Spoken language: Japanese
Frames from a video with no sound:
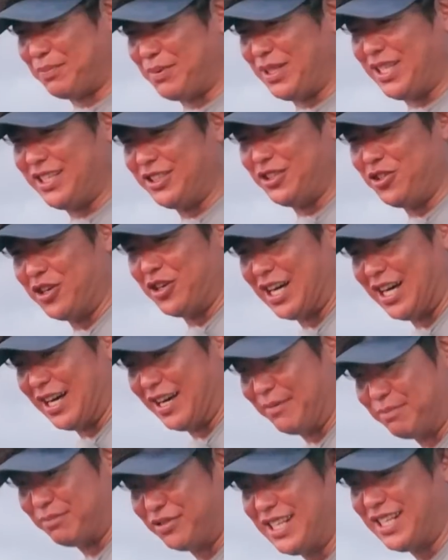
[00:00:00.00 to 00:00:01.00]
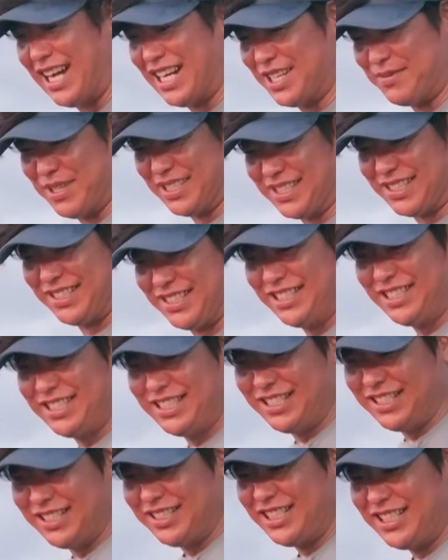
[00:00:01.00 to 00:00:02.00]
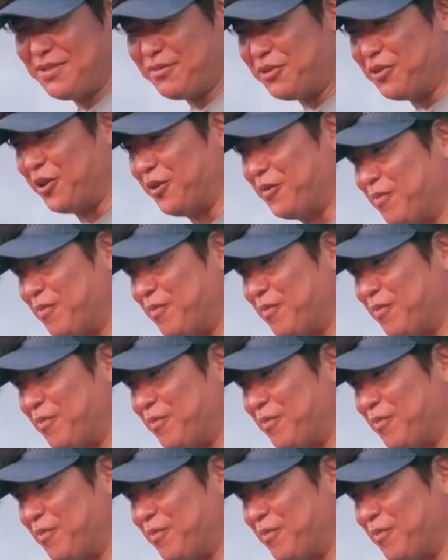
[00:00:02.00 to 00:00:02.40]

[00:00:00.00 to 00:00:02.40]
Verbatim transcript: ピニングの方が部がありますでも